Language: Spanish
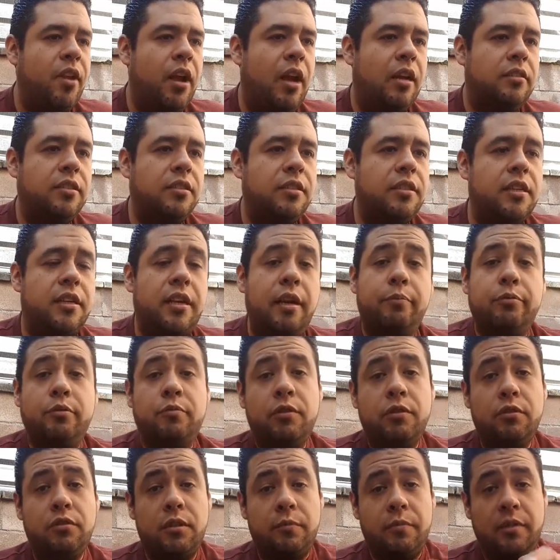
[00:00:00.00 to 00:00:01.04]
Así es de que, pues
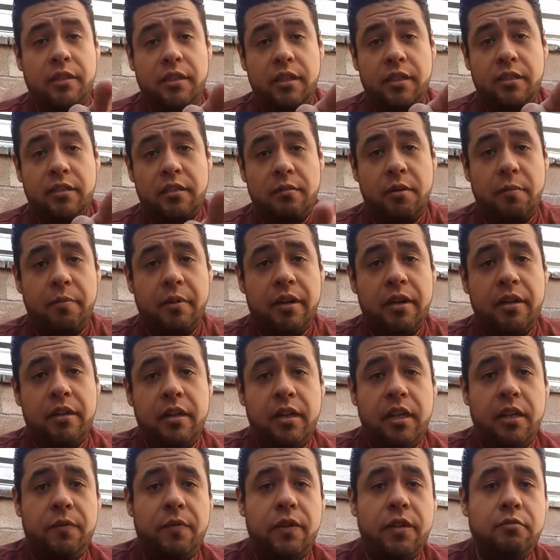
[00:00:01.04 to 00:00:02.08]
bueno, si me sigues en mi
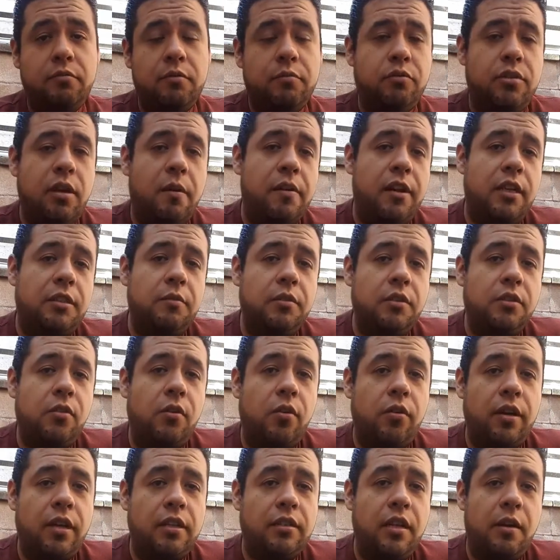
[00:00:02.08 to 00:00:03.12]
página de Facebook ya habrás visto
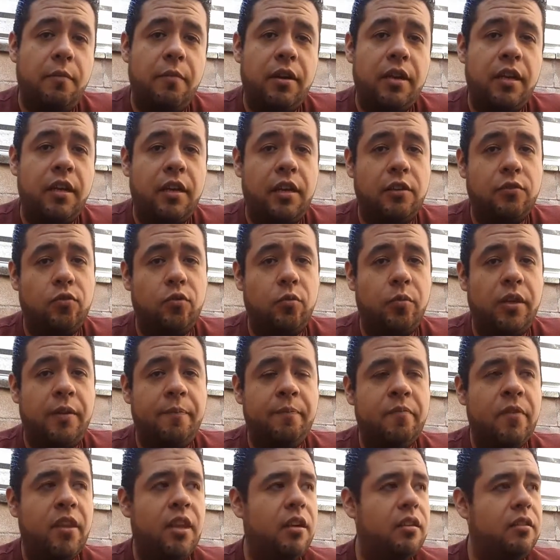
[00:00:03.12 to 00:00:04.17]
lo que es la imagen que
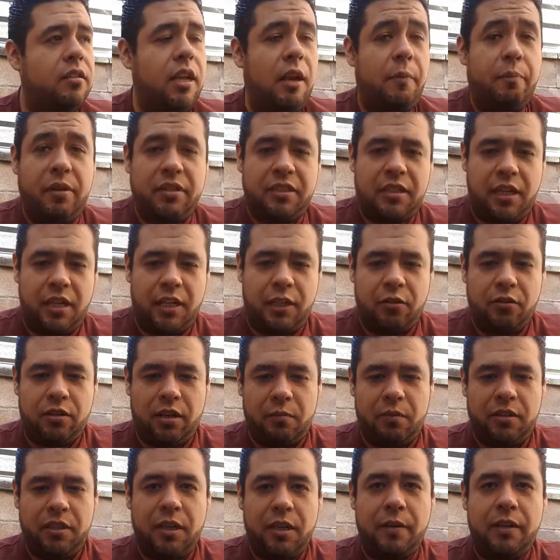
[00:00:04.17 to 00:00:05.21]
subí del pescadito
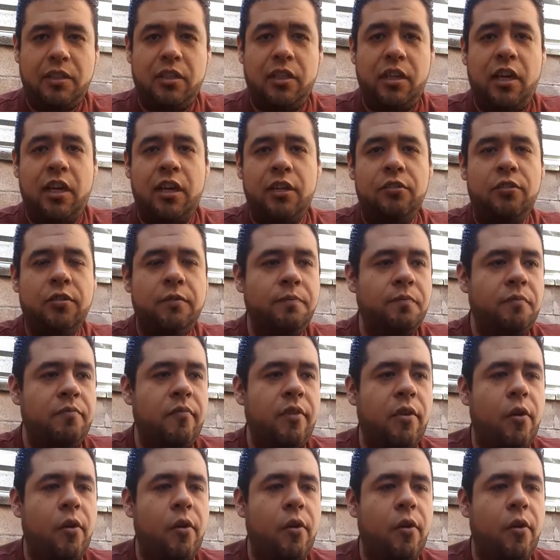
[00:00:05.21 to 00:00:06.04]
que me estaba chingando.